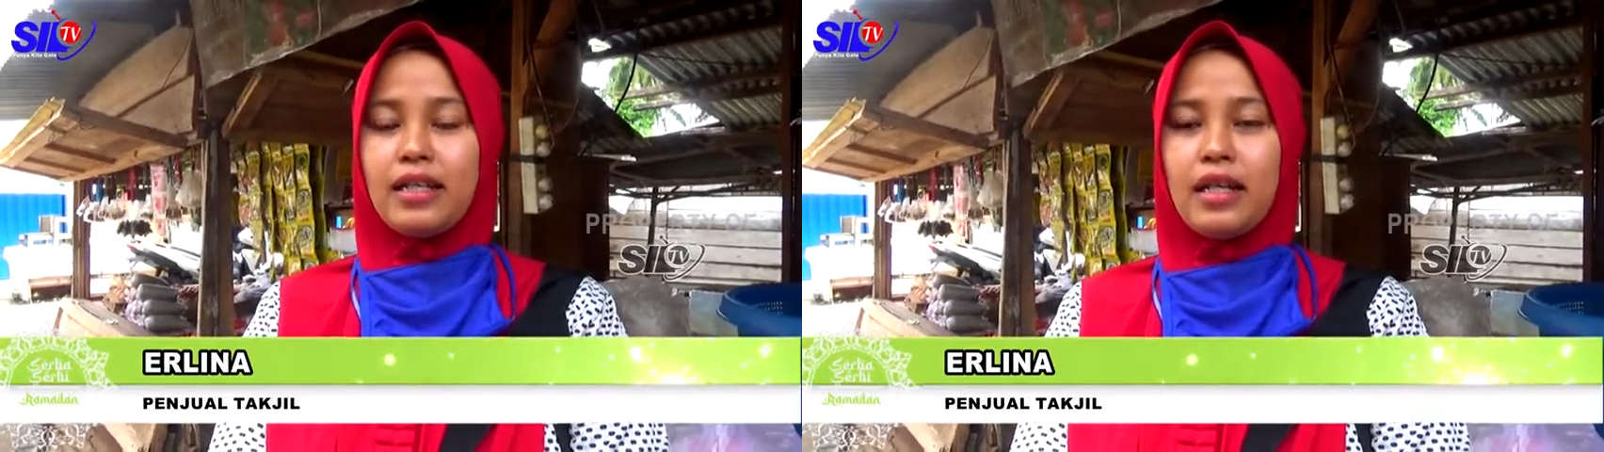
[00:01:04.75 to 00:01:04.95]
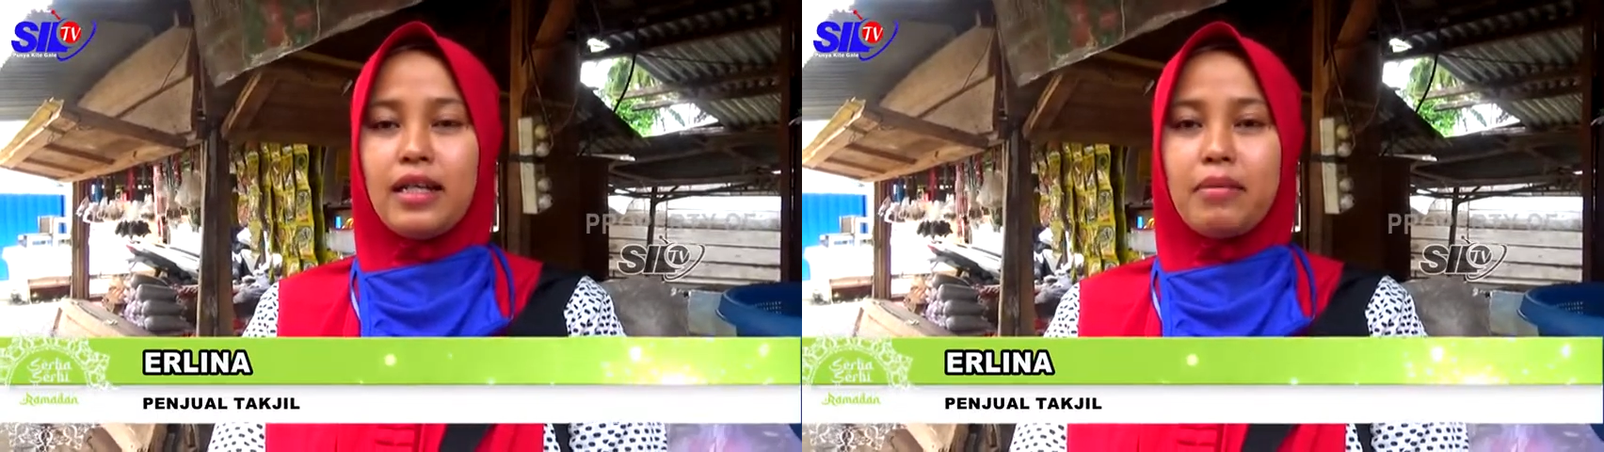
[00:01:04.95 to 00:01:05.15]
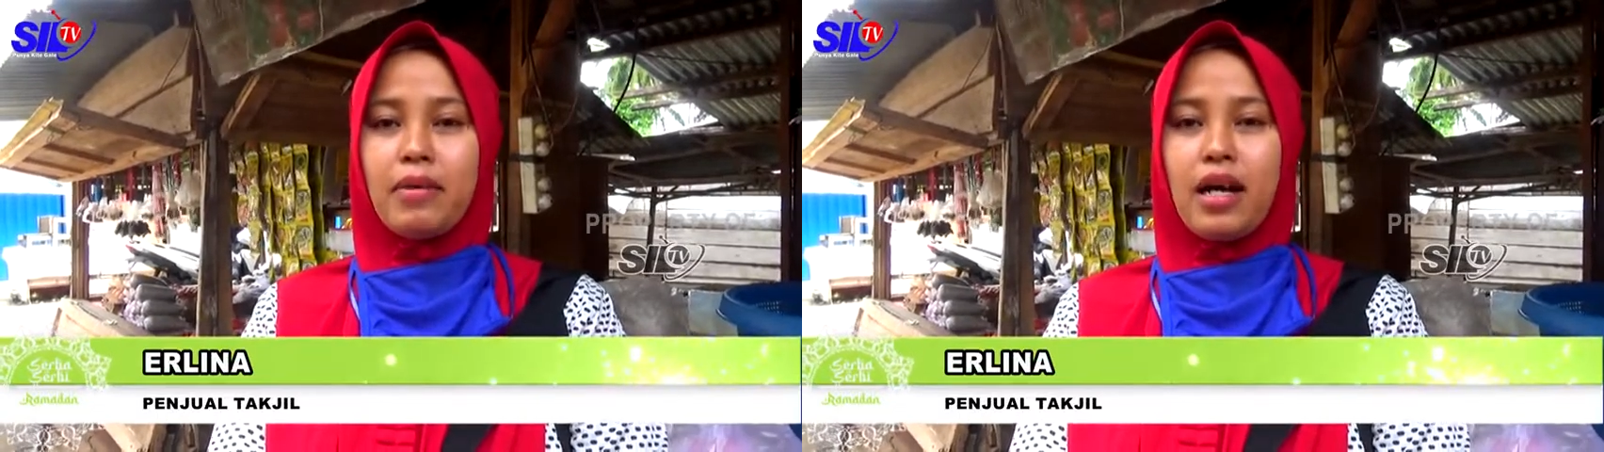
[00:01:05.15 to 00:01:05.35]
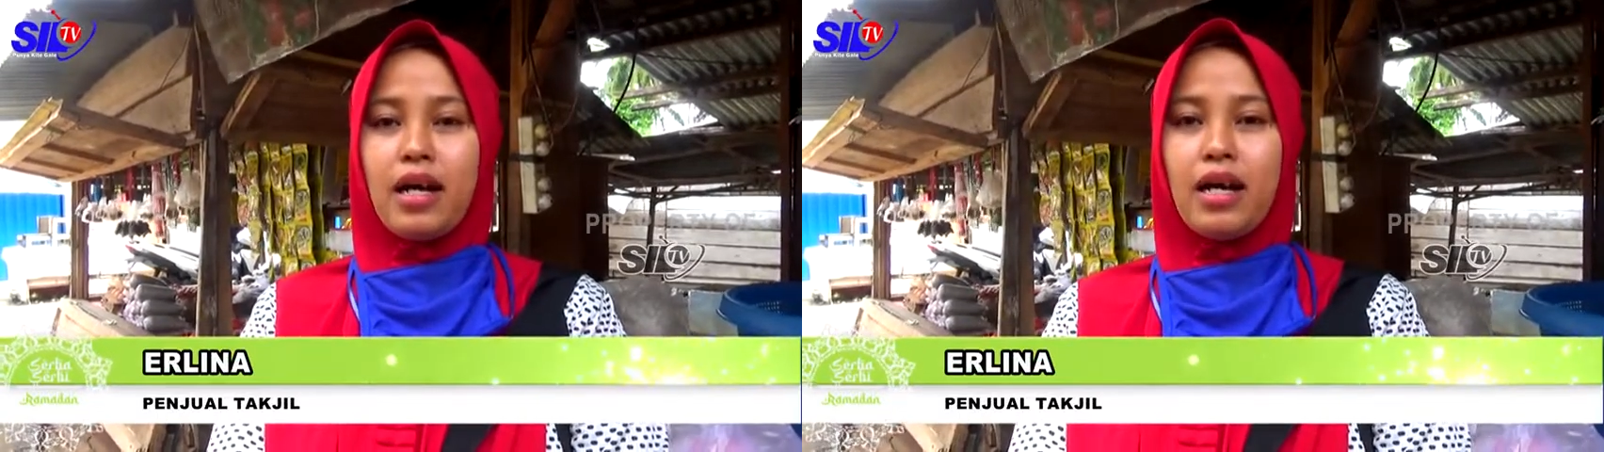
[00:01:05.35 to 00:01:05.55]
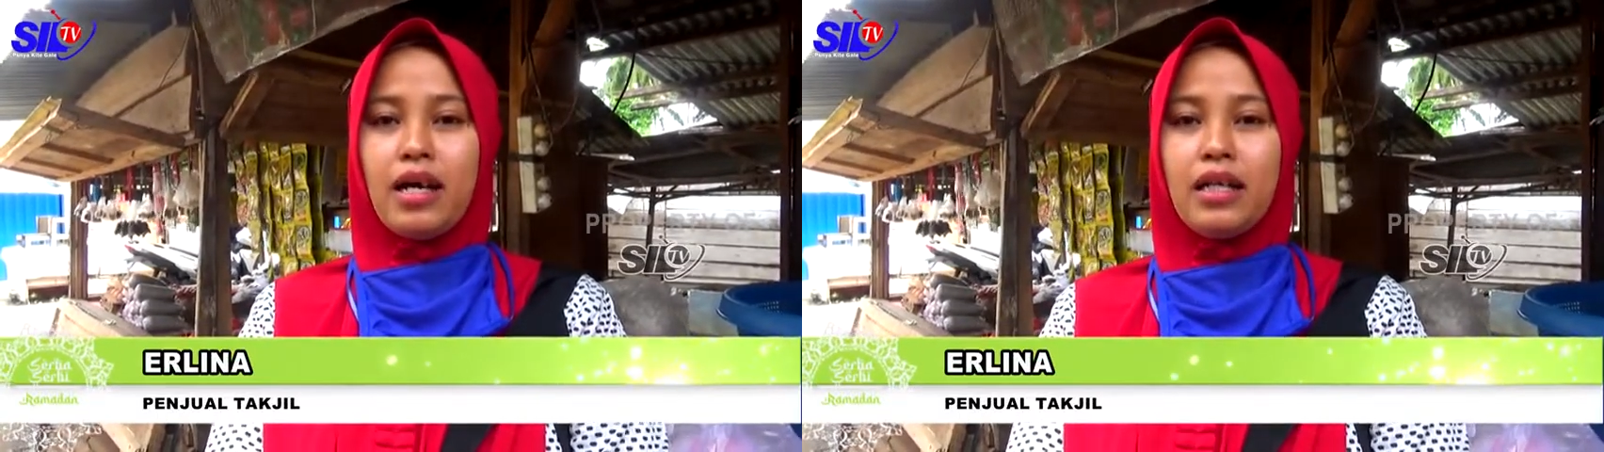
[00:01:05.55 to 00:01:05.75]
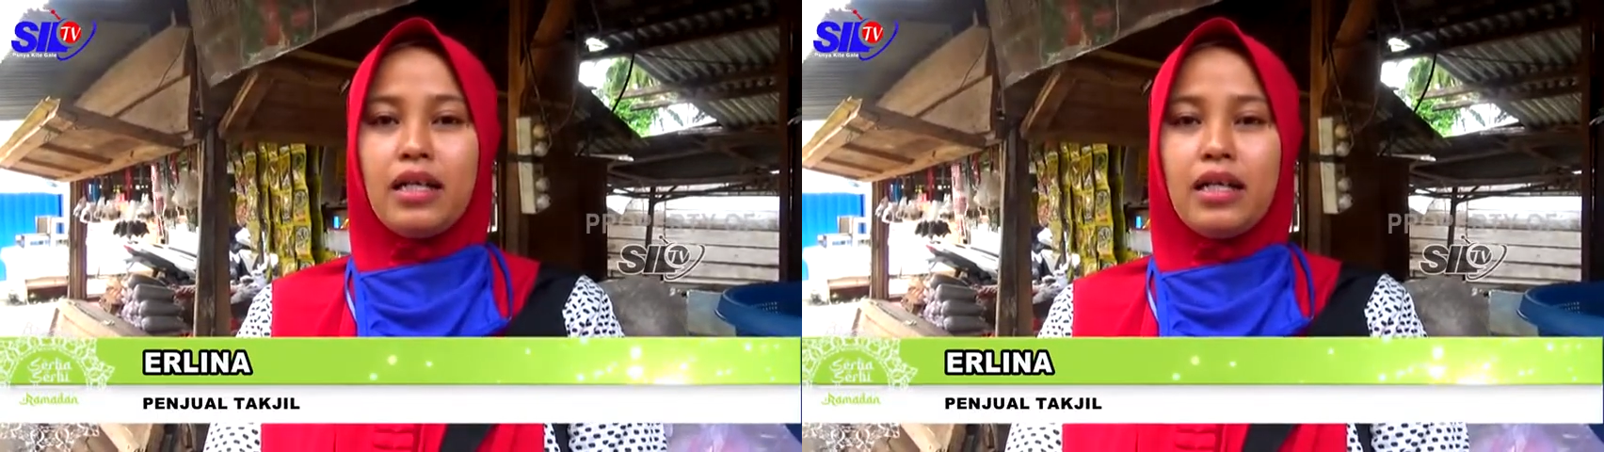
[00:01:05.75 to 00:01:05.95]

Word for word: delima,